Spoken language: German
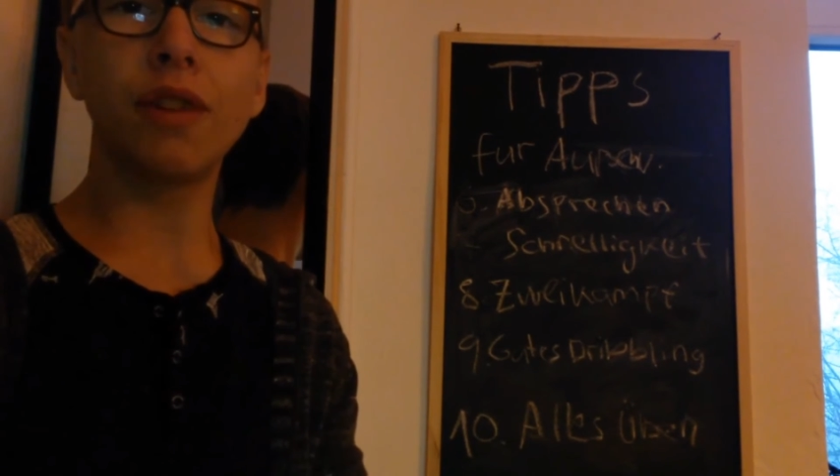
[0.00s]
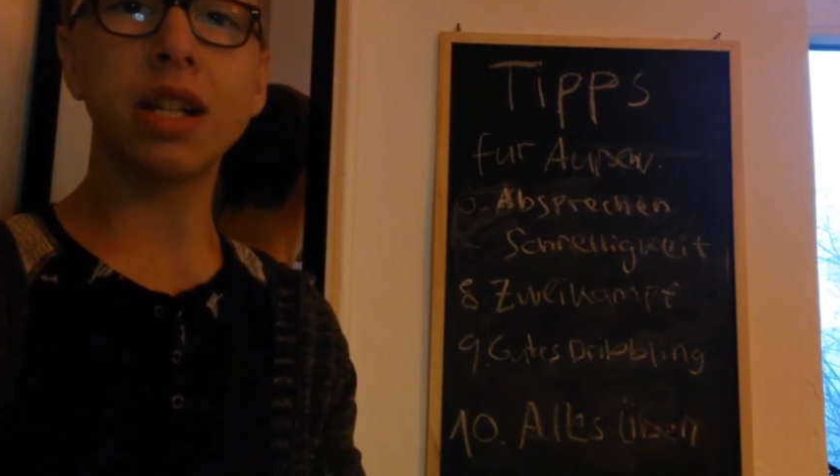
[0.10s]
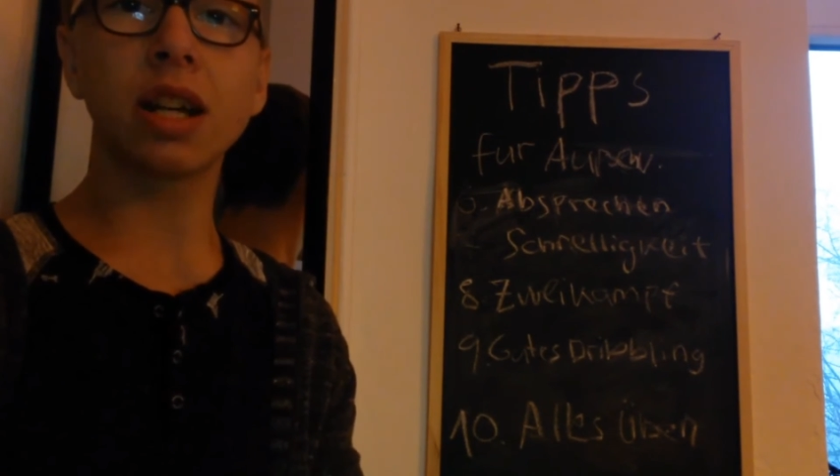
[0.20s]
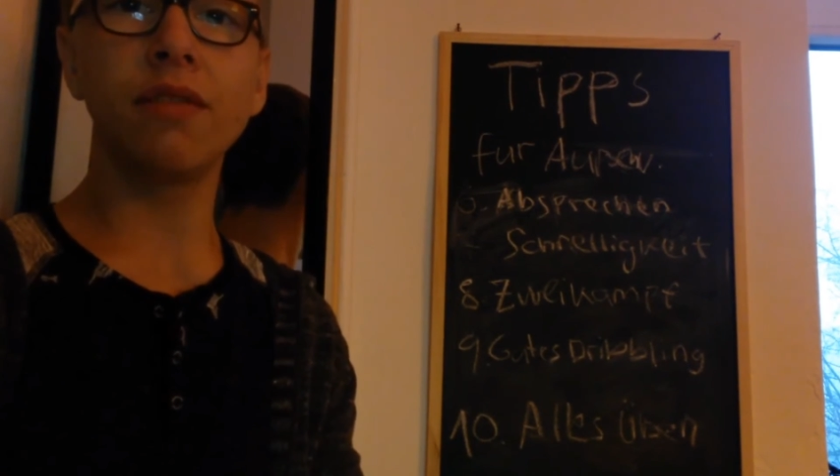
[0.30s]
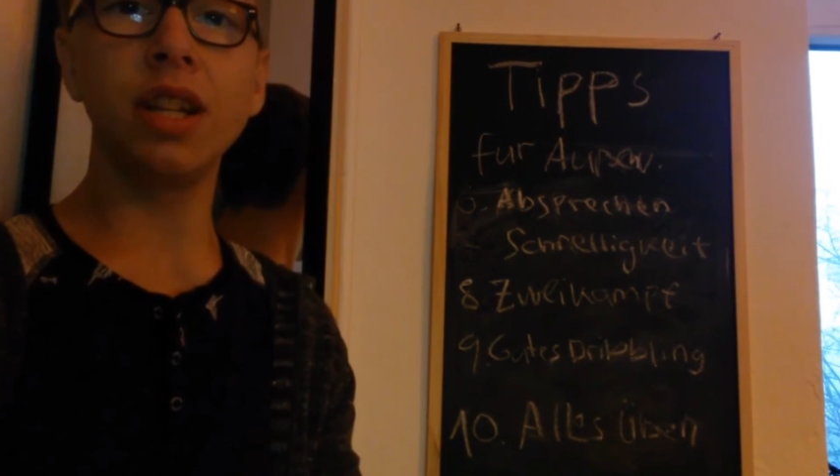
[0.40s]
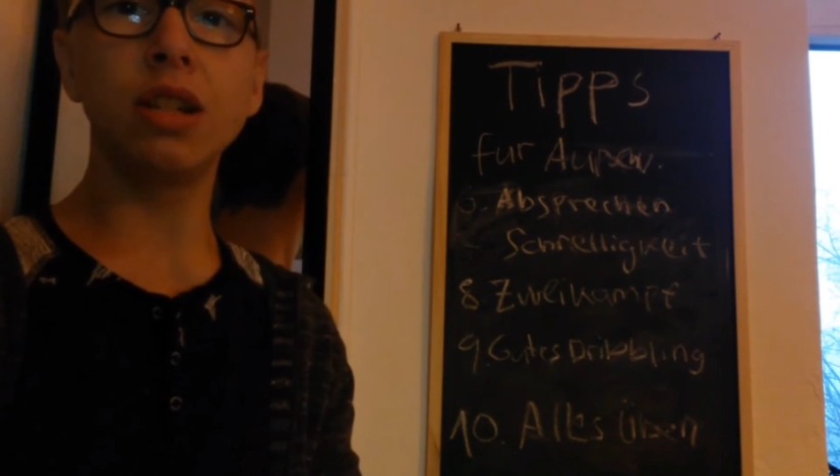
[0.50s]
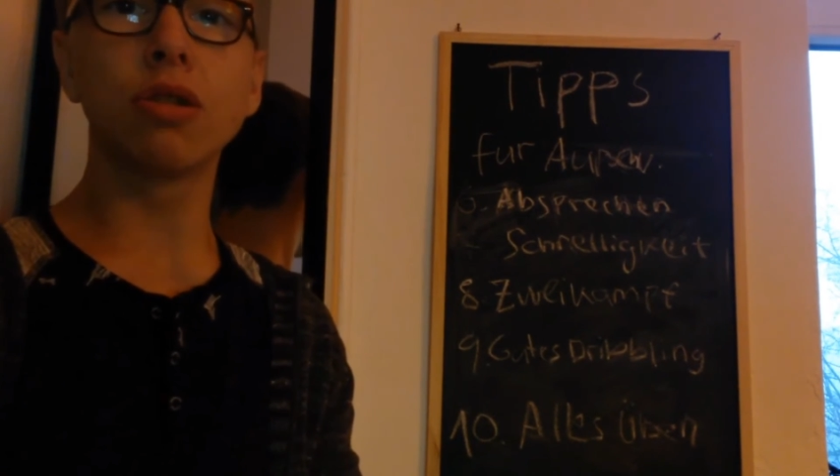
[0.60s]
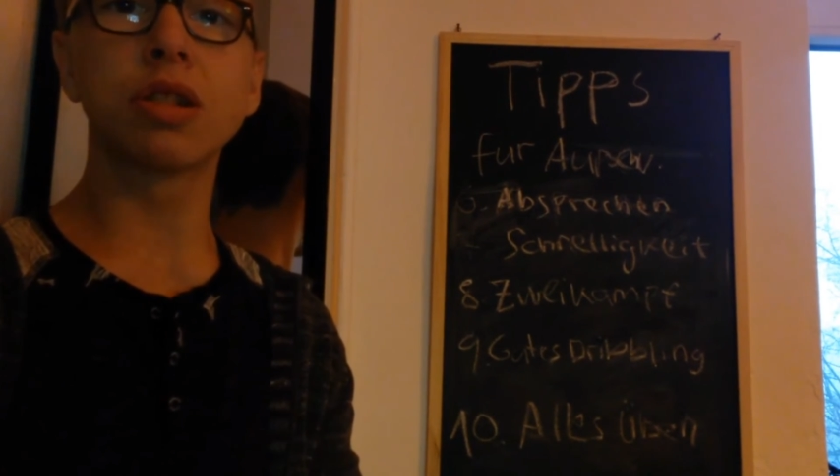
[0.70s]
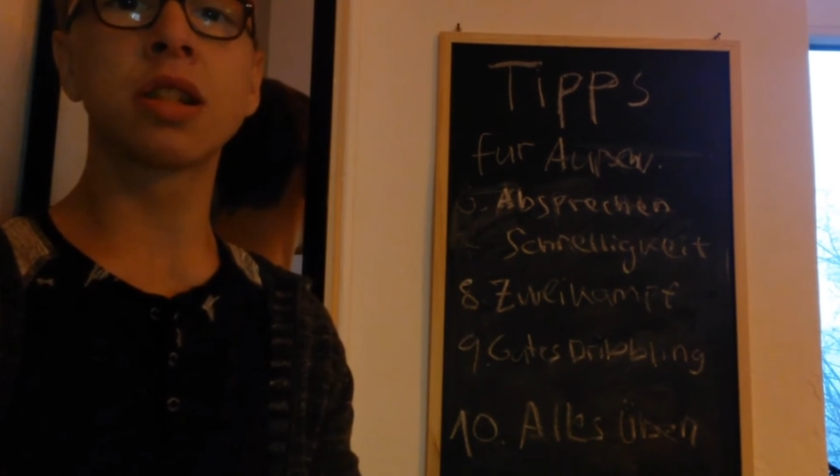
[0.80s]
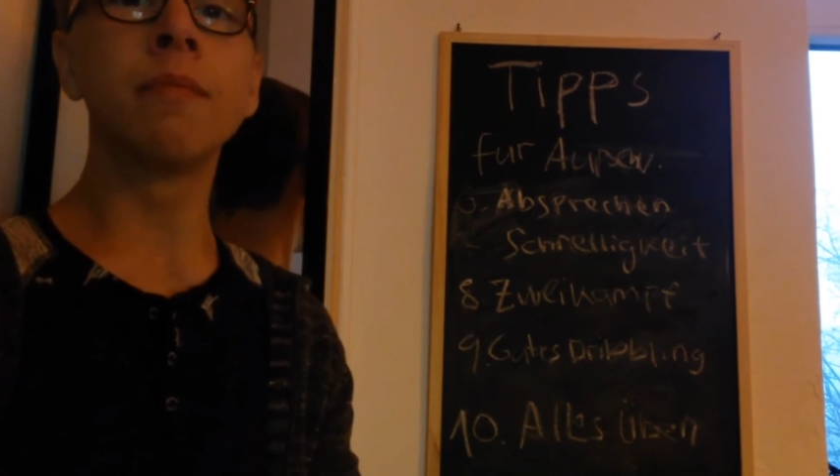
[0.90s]
weitere
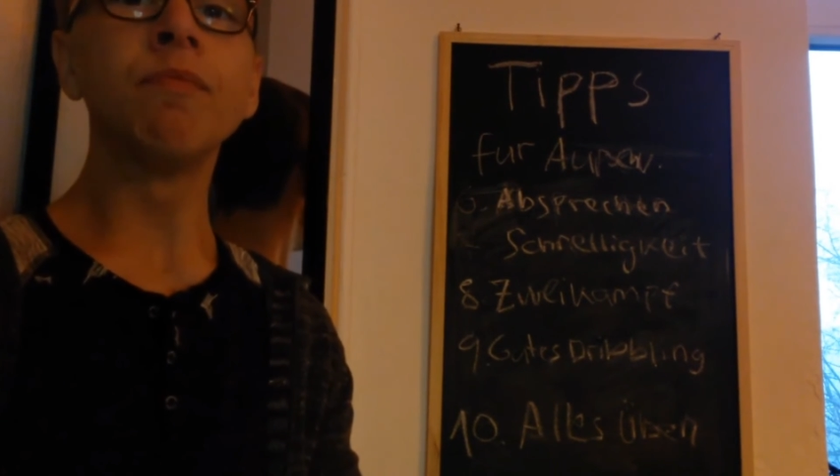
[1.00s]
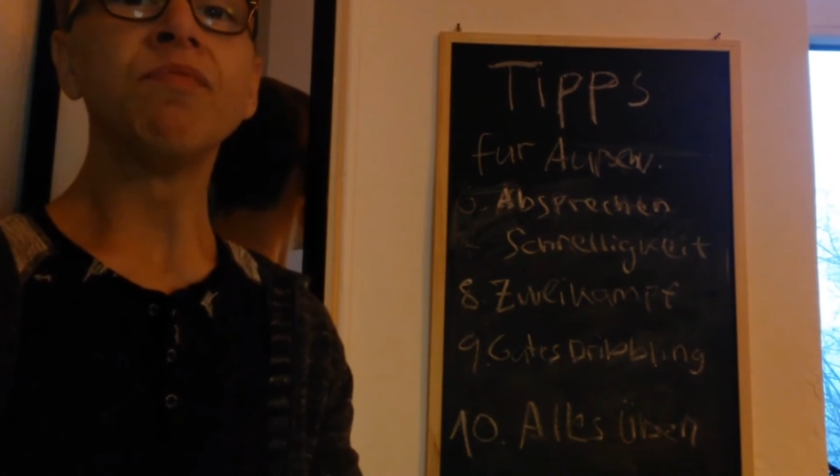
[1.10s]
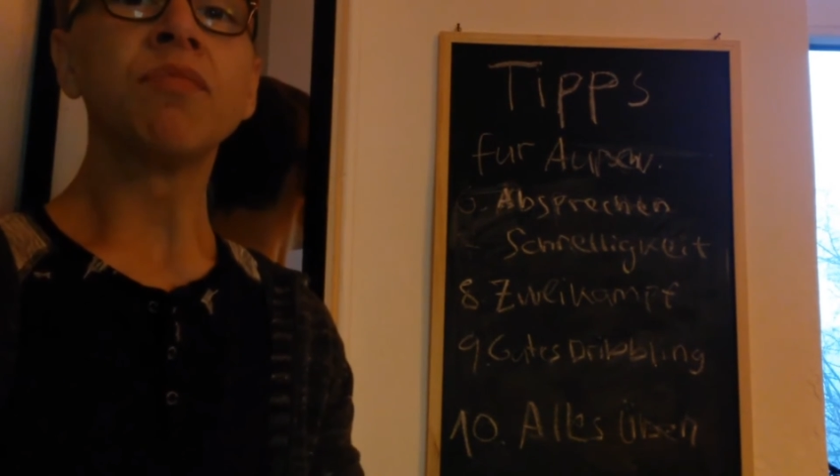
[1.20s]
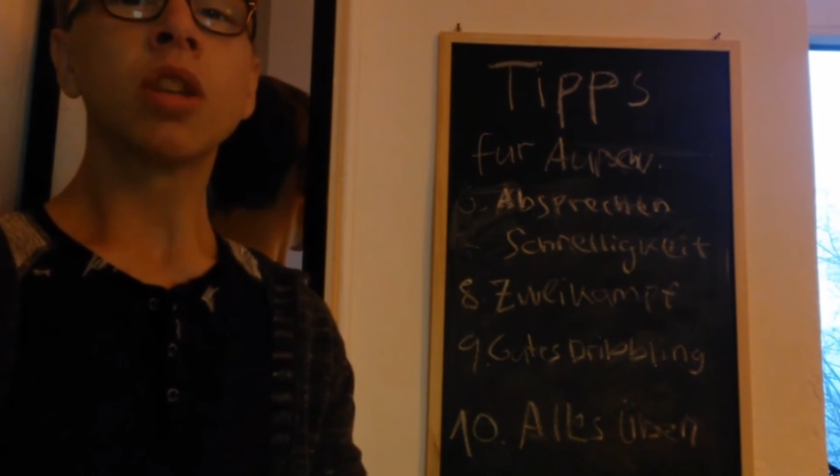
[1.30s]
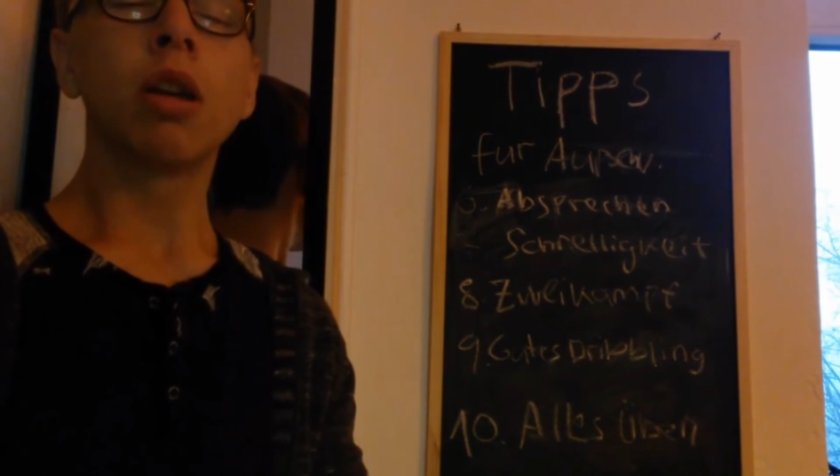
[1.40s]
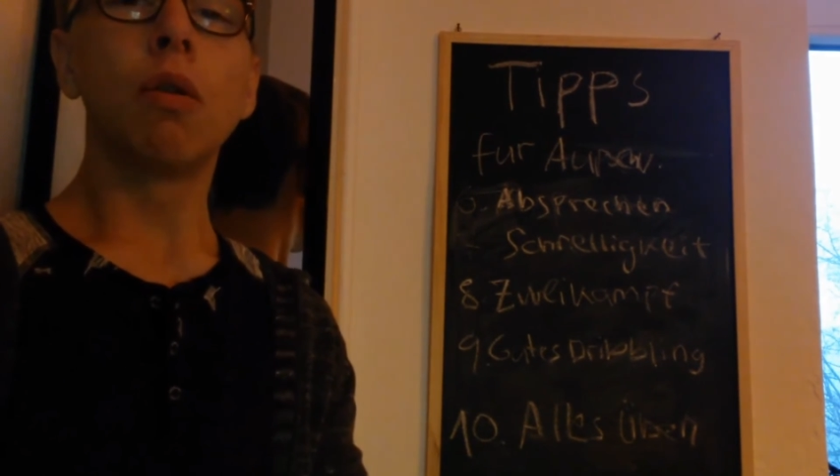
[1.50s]
Videos.